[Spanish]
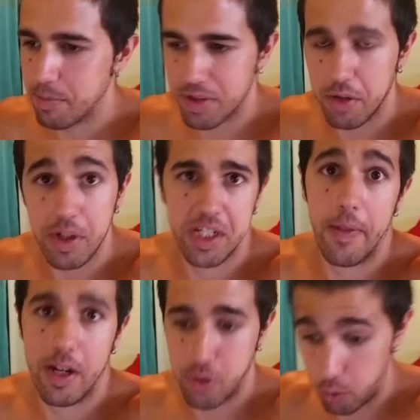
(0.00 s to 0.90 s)
pues aunque
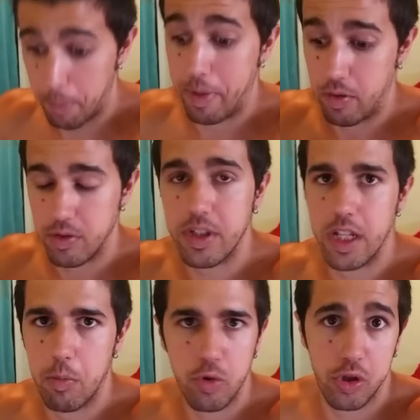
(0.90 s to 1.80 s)
sea de lechuga, pero
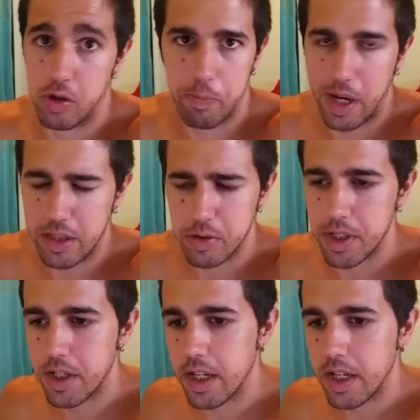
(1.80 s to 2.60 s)
lleno mucho los platos,